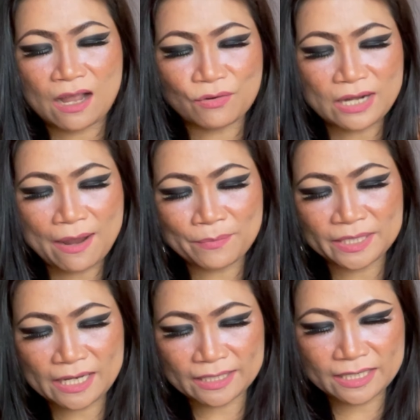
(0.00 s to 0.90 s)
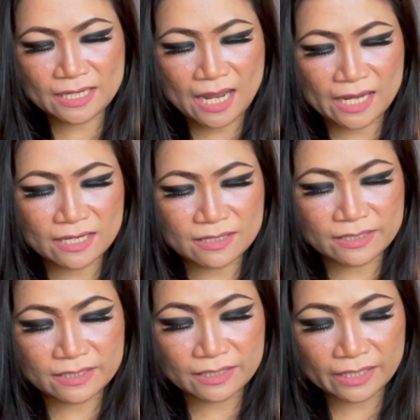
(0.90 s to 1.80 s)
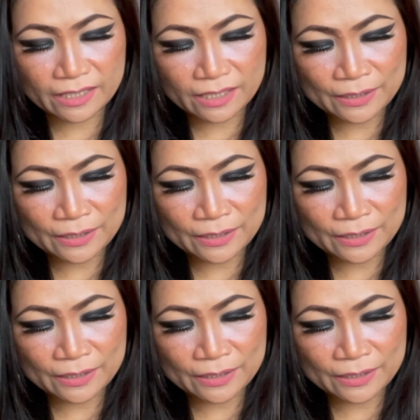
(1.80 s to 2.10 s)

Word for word: เขาทำมาจากที่ไหนเอ่ย